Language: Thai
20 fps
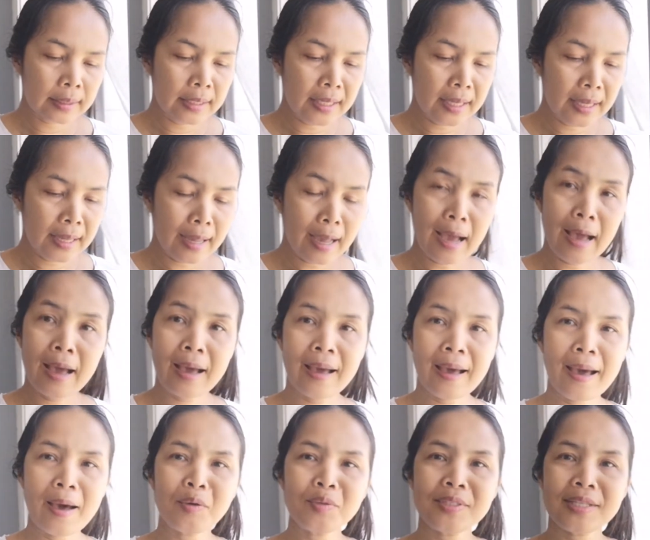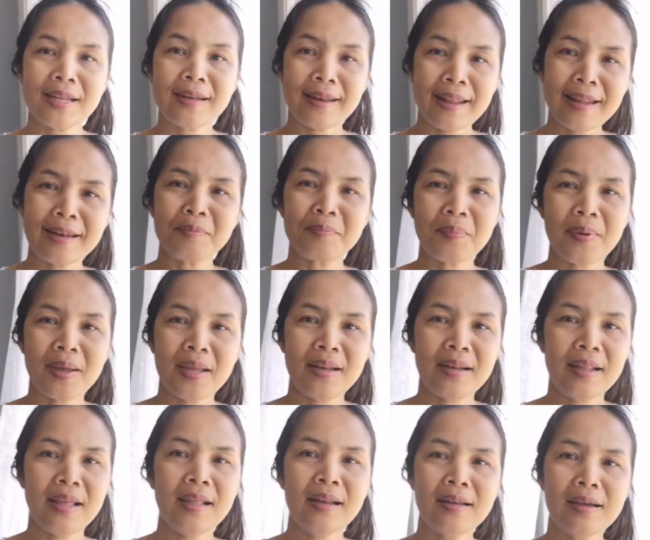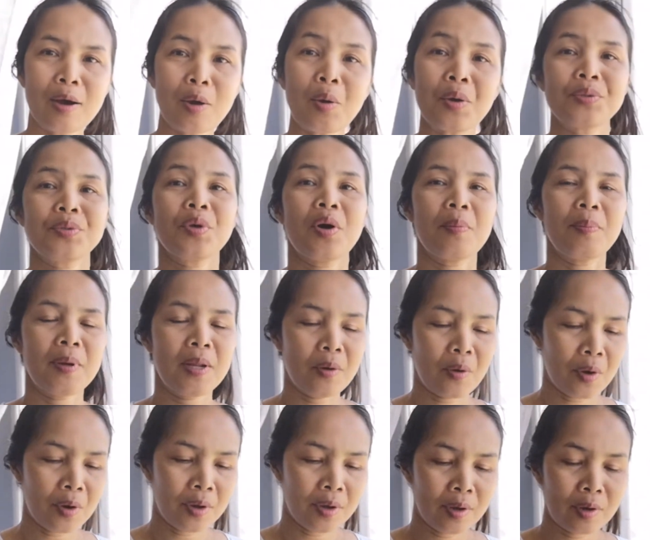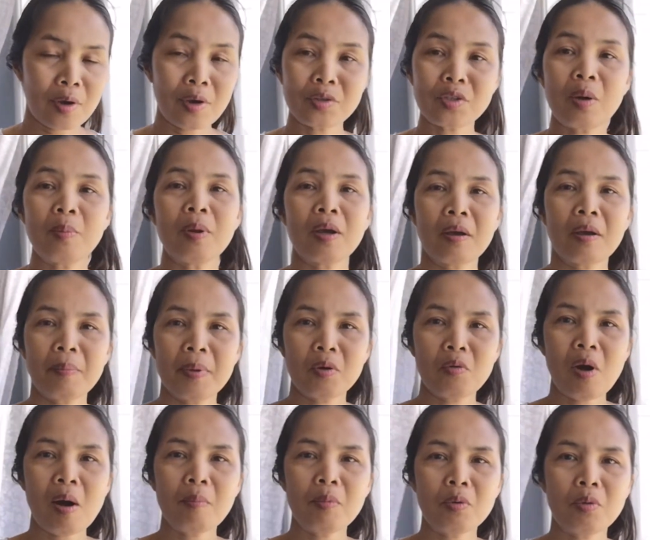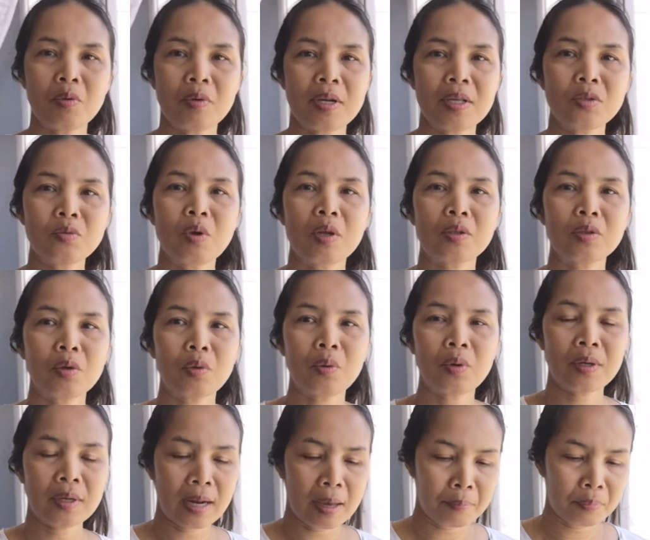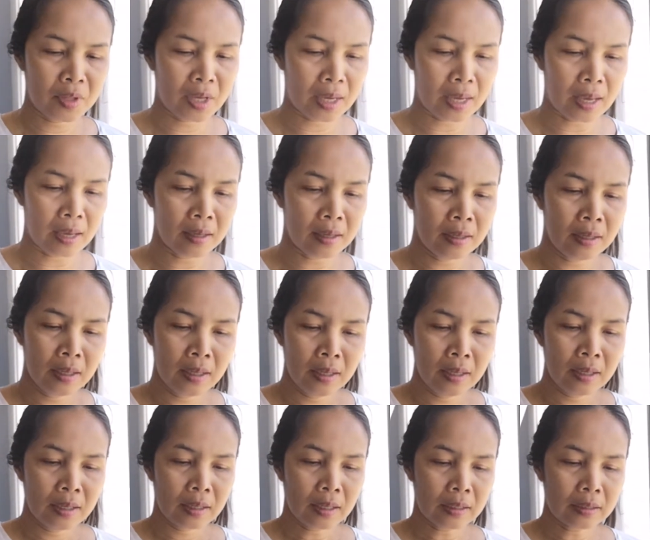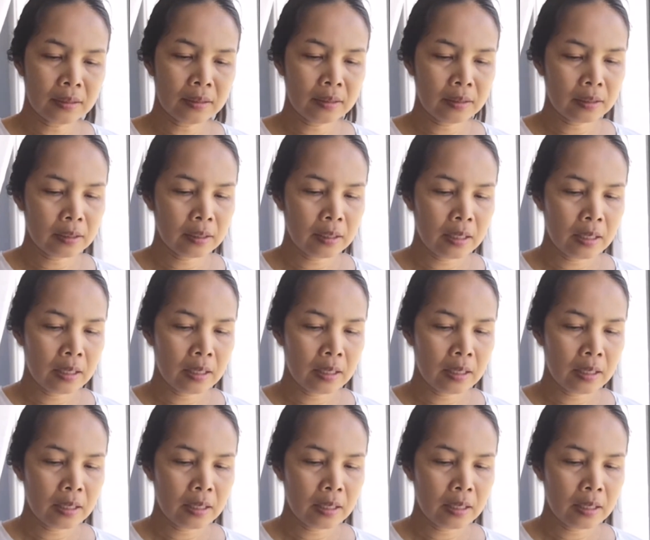ที่เฮ้าจะเน้นไปได้เรื่องข้อสอบเลยเนาะข้อสอบแล้วก็เป็นความรู้ในส่วนโตนำนะคะก็คือ